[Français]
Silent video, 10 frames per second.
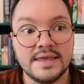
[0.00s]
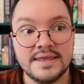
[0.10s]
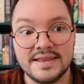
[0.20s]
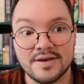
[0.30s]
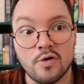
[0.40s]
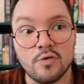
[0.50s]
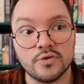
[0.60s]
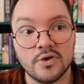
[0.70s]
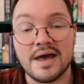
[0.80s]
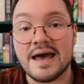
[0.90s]
Il y
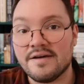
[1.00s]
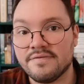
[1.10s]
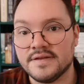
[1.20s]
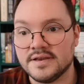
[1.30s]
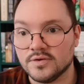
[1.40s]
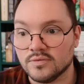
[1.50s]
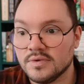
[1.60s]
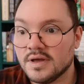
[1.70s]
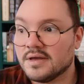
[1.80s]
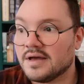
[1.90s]
rencontrera aphélion
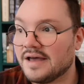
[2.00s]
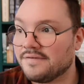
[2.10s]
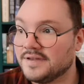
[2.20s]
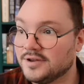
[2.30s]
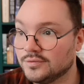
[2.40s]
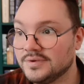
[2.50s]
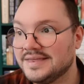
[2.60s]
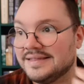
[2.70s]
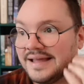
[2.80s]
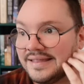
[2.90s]
aphélion
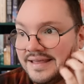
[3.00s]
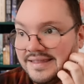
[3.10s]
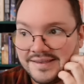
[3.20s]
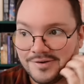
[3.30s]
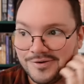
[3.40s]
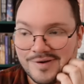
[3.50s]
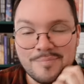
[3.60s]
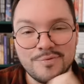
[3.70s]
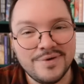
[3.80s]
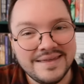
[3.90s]
qui est un être un
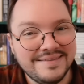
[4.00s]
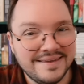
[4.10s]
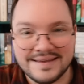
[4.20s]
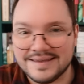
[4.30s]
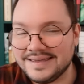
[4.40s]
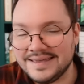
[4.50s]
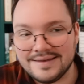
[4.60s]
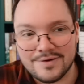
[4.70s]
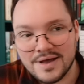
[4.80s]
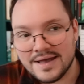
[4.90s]
peu éthéré,
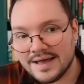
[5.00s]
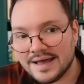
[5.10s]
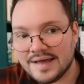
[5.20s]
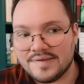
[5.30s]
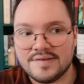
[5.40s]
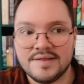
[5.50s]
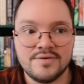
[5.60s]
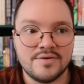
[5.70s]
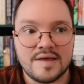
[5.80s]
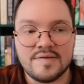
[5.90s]
assez,
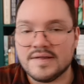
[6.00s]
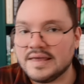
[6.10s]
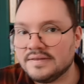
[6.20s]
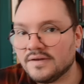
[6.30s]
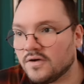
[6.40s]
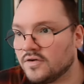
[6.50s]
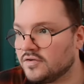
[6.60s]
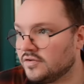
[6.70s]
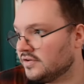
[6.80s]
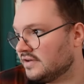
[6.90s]
euh, assez
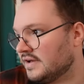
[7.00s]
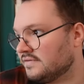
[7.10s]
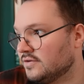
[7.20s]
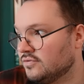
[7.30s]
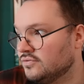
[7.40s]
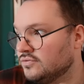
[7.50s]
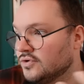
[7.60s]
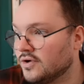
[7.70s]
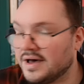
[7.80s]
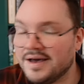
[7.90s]
étrange, avec une
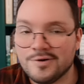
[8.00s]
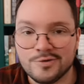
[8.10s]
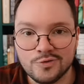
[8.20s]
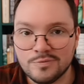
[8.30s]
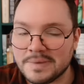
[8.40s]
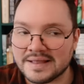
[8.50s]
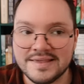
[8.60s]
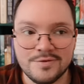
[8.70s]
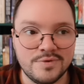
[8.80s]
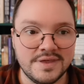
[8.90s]
aura euh, toute
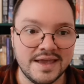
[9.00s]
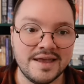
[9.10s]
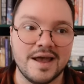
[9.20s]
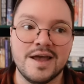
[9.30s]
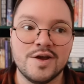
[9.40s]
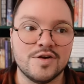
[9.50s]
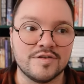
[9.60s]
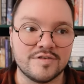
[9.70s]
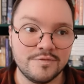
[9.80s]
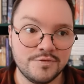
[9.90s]
particulière.
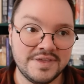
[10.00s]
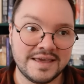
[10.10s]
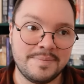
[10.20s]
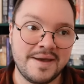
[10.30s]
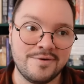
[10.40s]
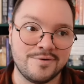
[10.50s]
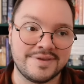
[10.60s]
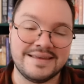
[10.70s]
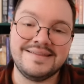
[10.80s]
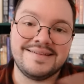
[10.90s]
Je ne vous dirai pas euh,
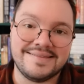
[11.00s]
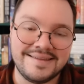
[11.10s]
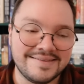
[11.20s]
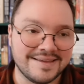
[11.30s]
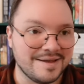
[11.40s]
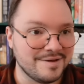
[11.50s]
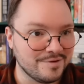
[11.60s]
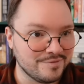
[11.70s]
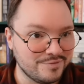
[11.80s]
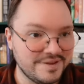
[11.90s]
quel est cet être,
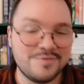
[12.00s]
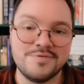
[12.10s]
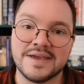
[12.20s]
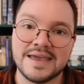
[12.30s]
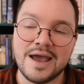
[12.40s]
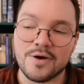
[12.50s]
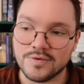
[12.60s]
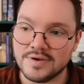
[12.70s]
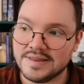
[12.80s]
vous le découvrirez en le